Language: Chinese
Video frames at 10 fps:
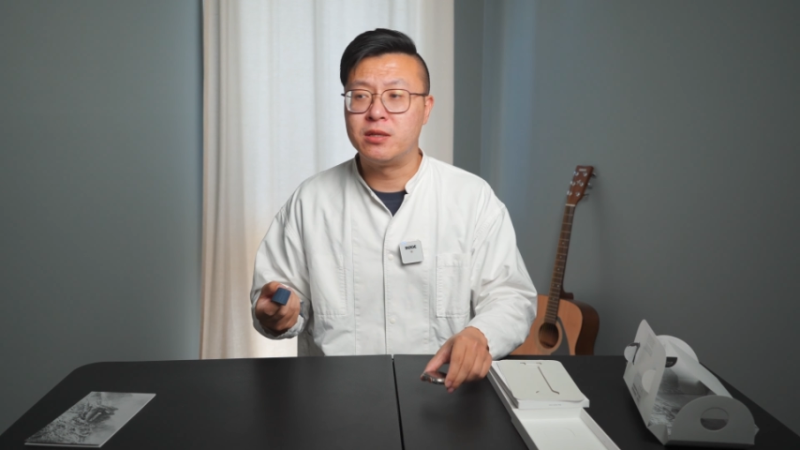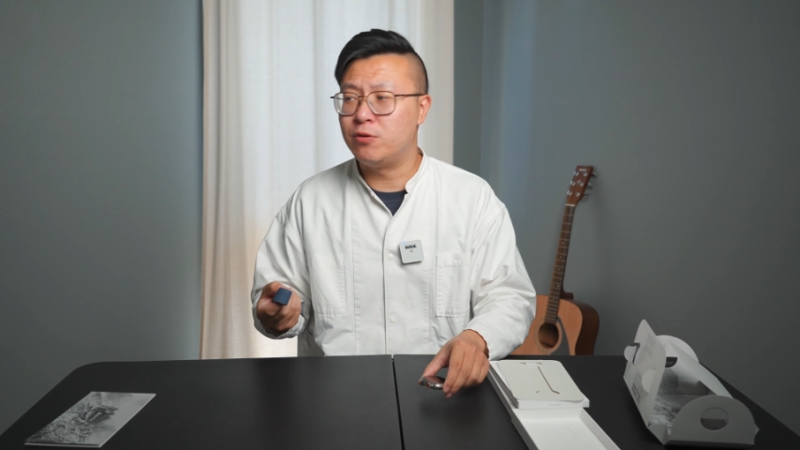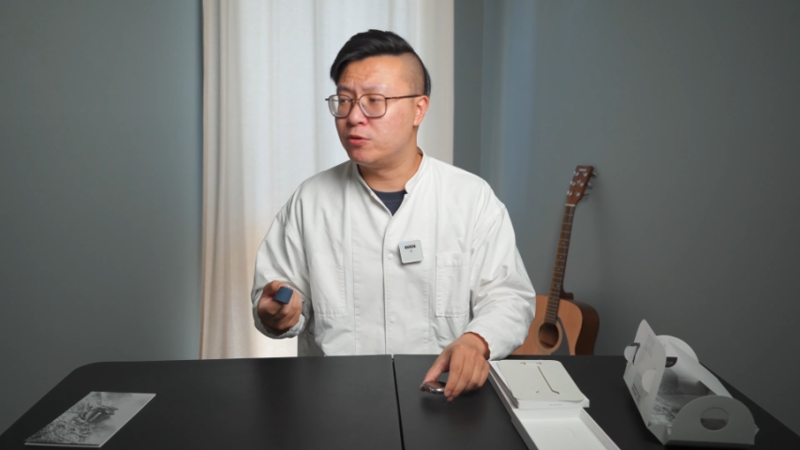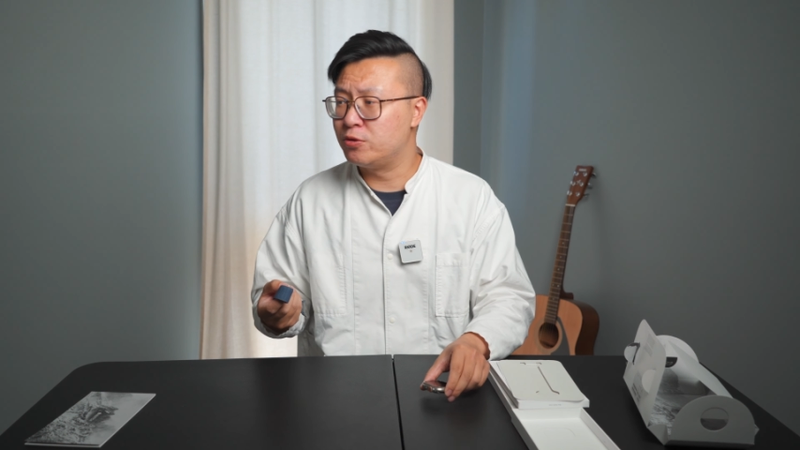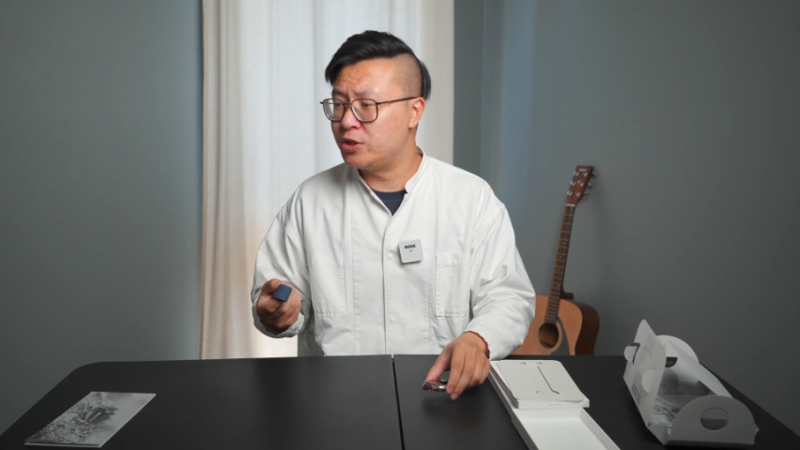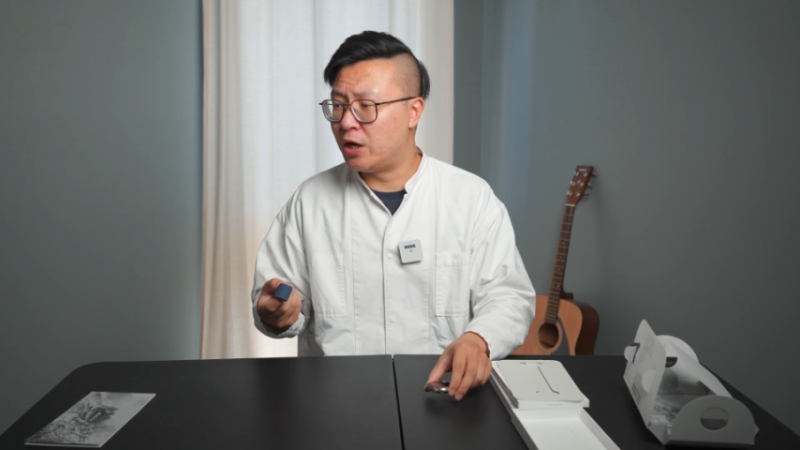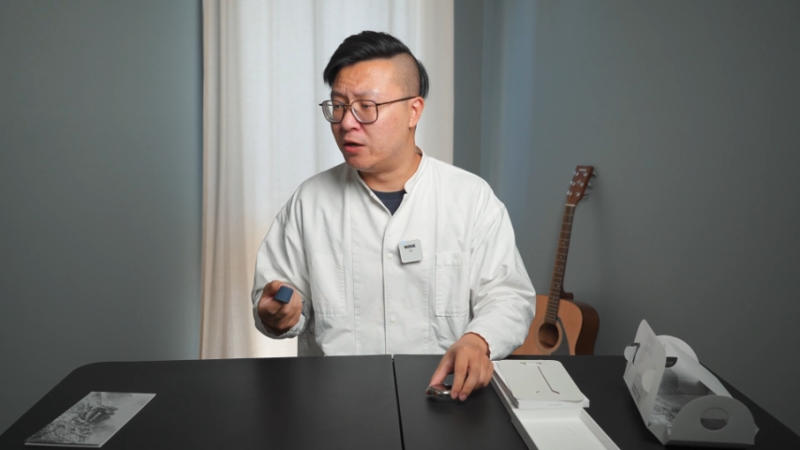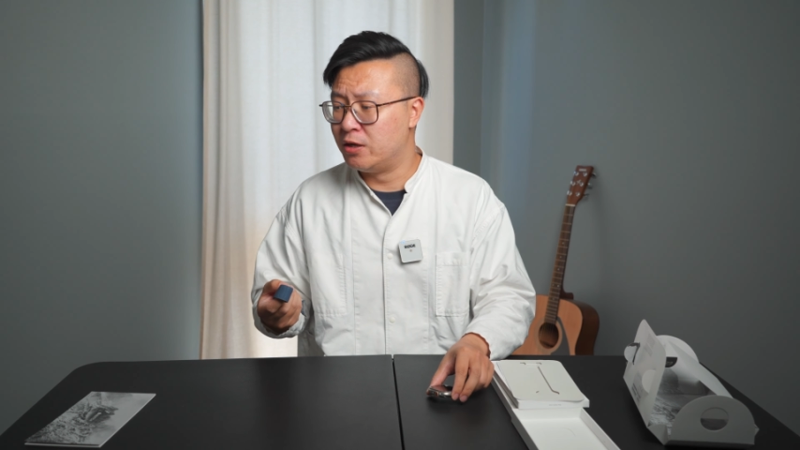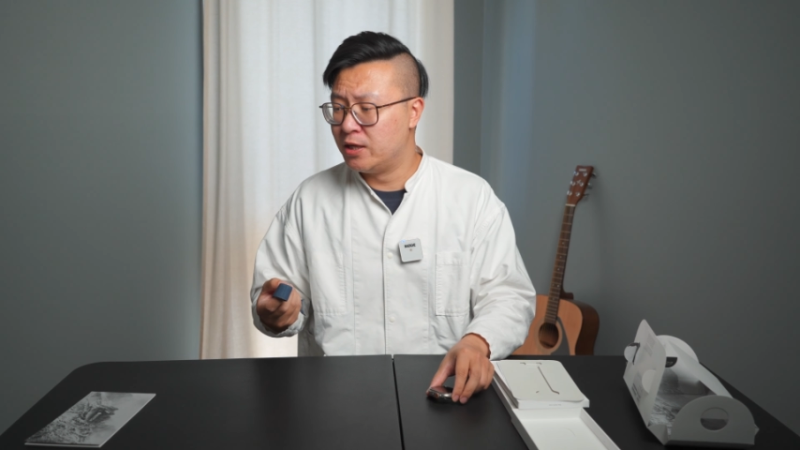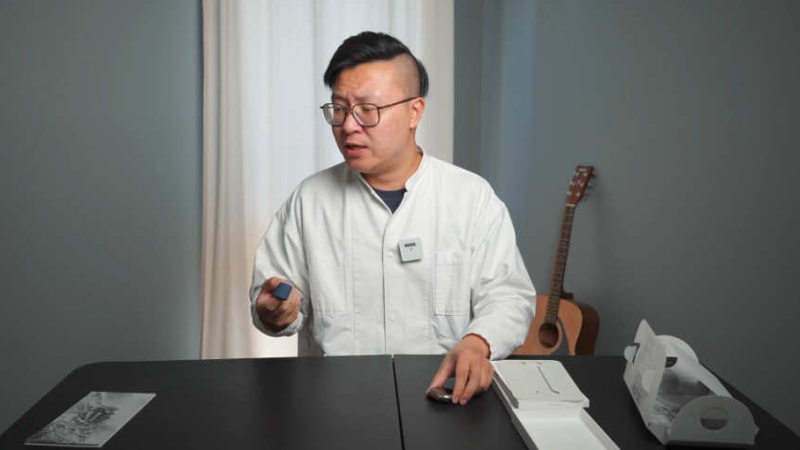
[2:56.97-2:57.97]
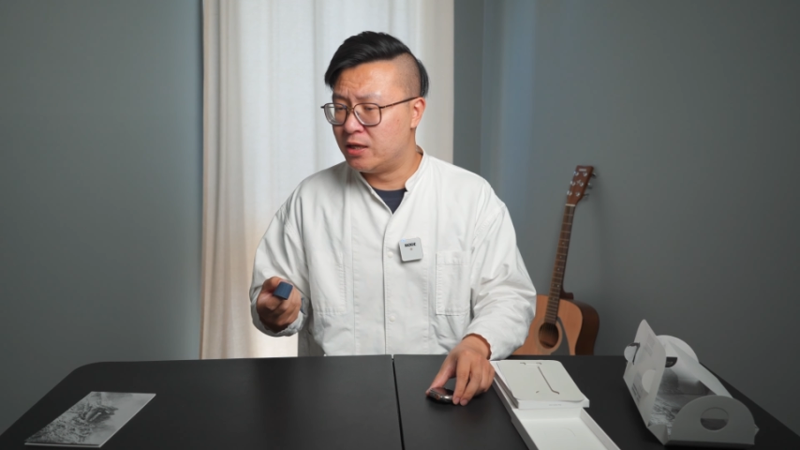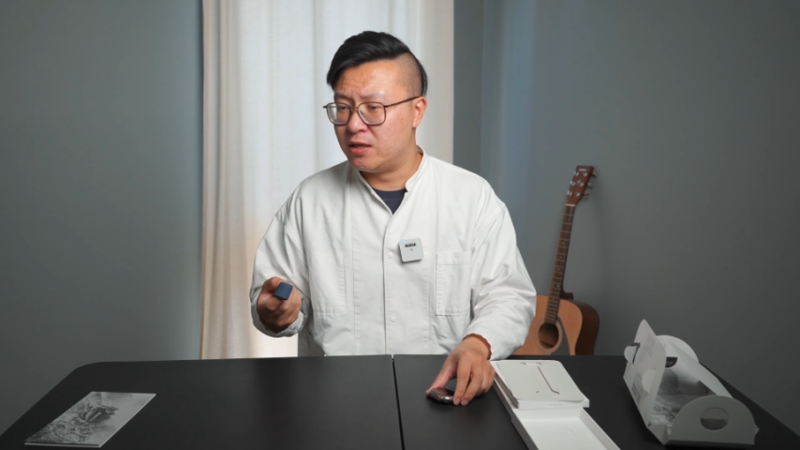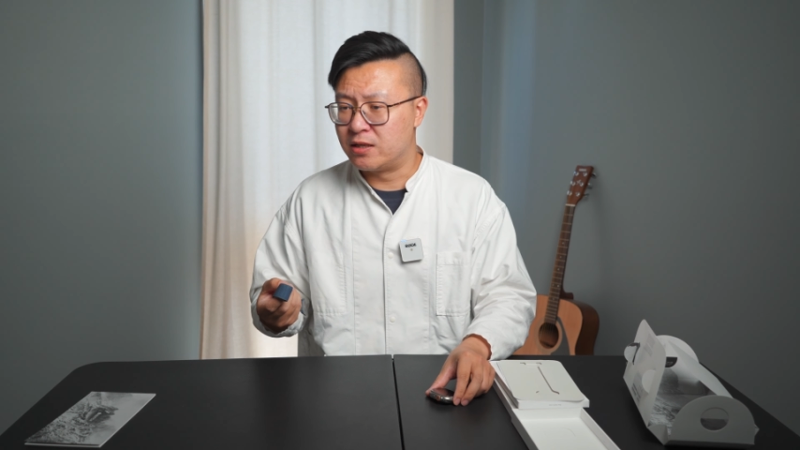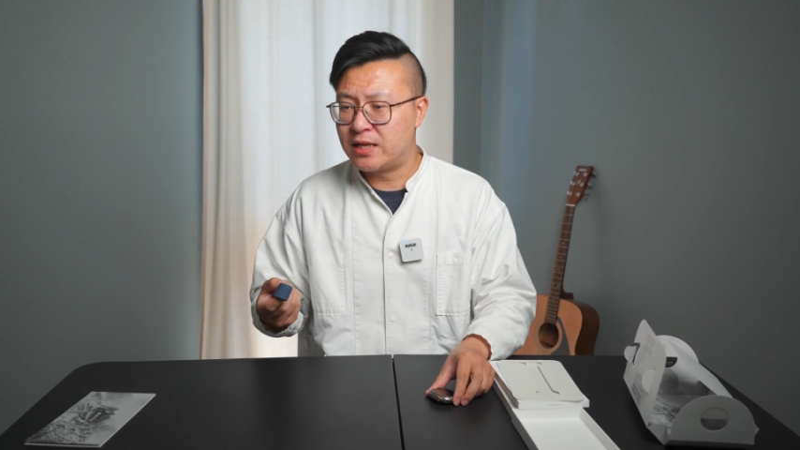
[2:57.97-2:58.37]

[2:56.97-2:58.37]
那我就想，呃，